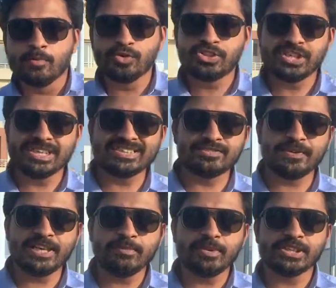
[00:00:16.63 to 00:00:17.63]
मुझे इस
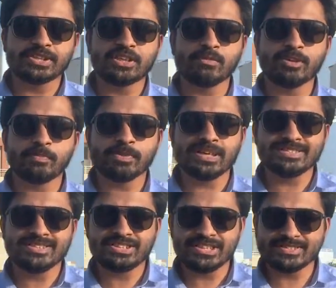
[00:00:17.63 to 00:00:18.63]
फील्ड में तकरीबन पाँच
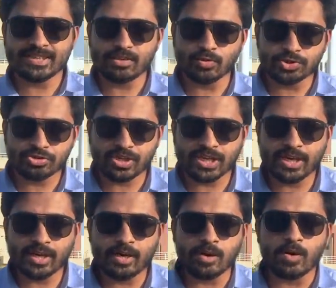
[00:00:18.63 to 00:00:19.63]
से छः साल हो चुके
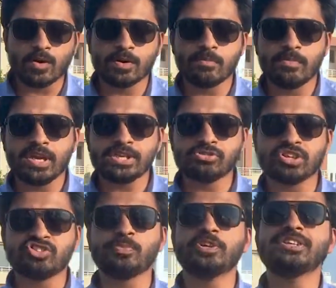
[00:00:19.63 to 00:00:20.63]
हैं और मेरी जो
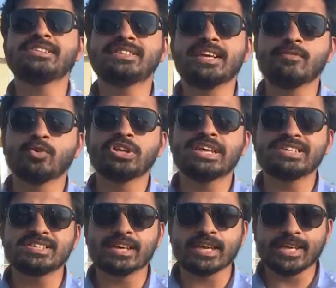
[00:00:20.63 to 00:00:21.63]
एक्सपर्टीज़ है वो डी
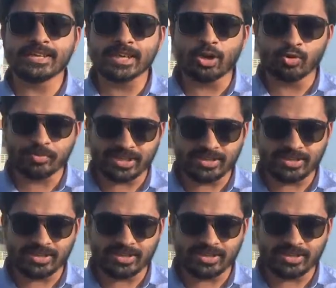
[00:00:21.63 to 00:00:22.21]
एच ए नाइन टाउन में